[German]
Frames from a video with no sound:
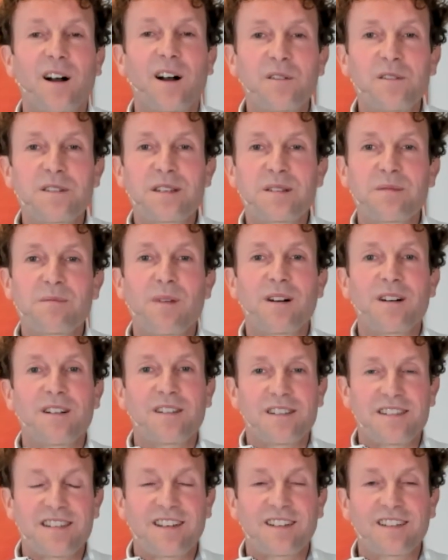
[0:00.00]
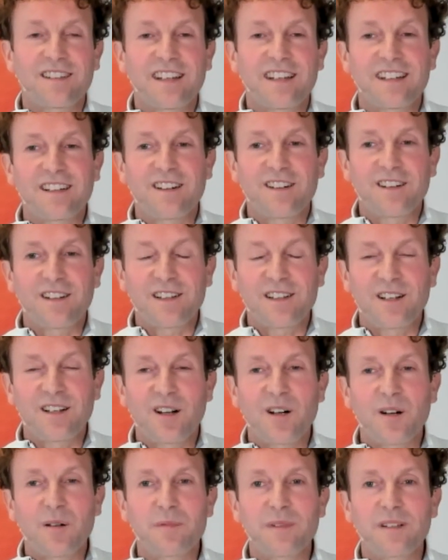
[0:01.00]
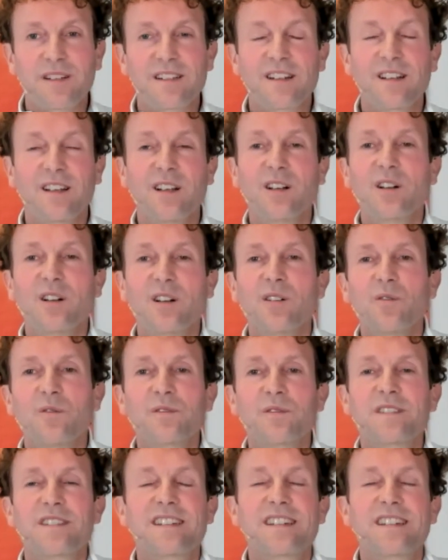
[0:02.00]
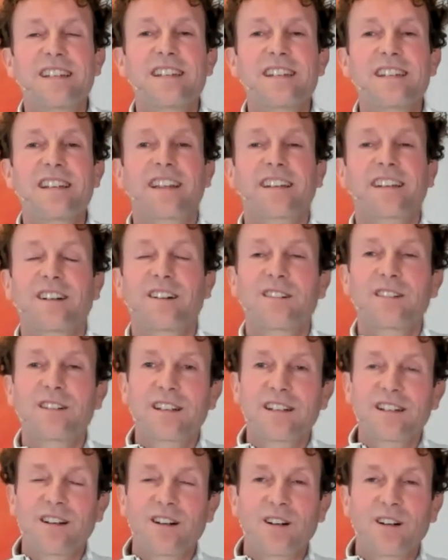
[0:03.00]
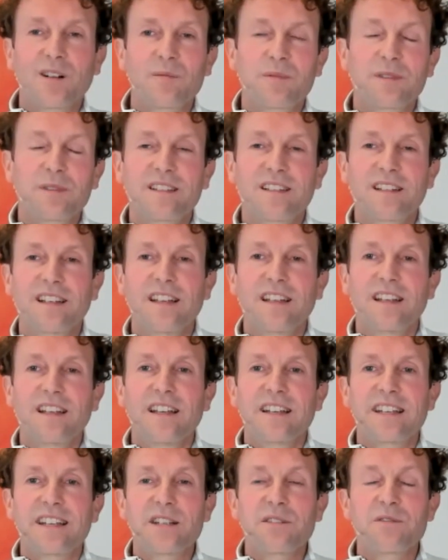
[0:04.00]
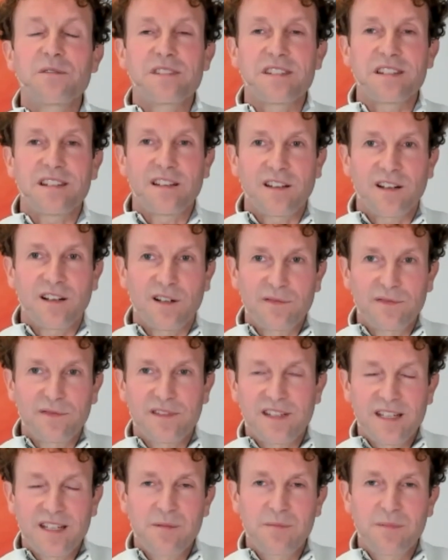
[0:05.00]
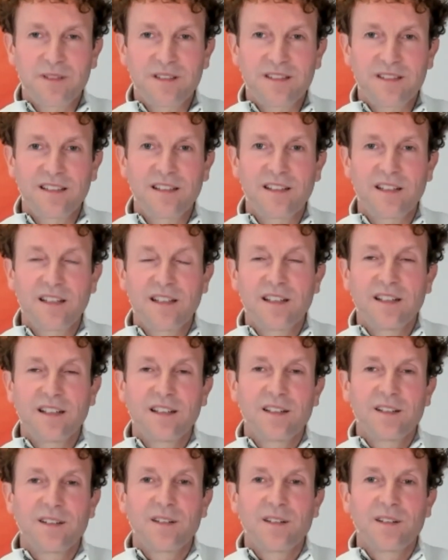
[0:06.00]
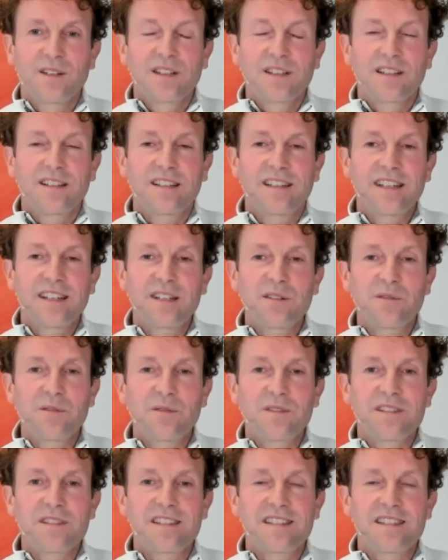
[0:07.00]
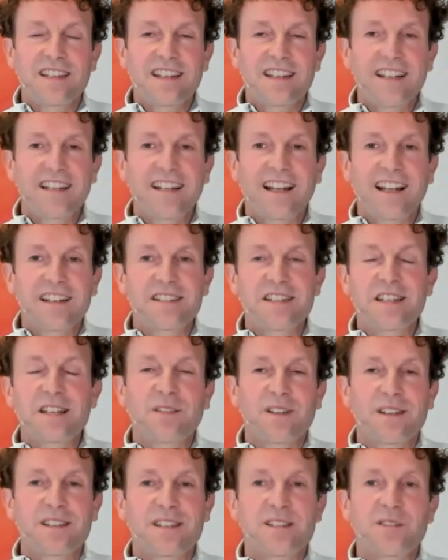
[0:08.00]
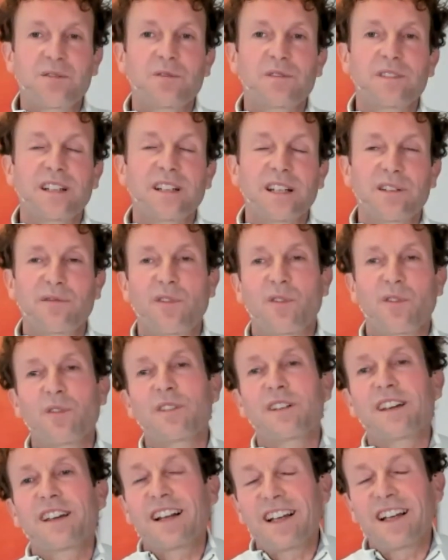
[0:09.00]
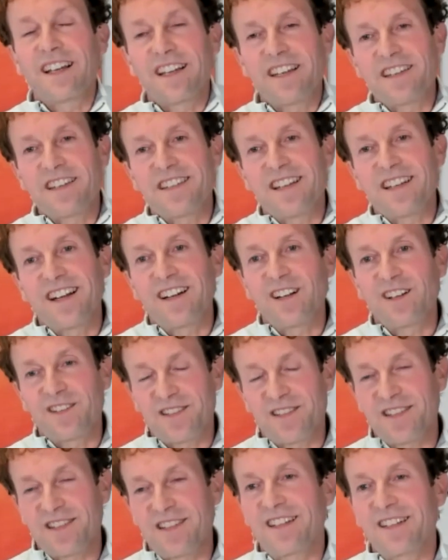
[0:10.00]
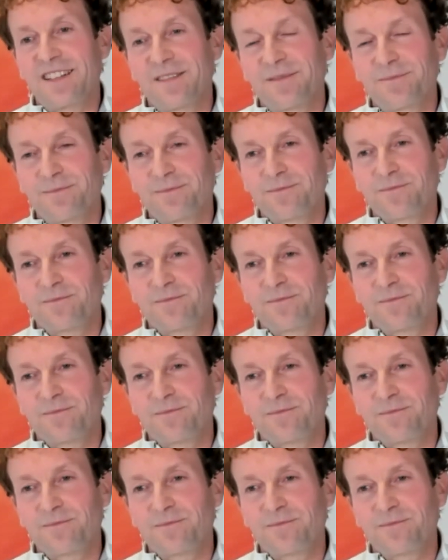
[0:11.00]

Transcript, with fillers: Ausmaß an Gedanken haben. Und die Gedanken haben, die uns Kraft geben, die uns in einer Situation erfolgreich sein lassen.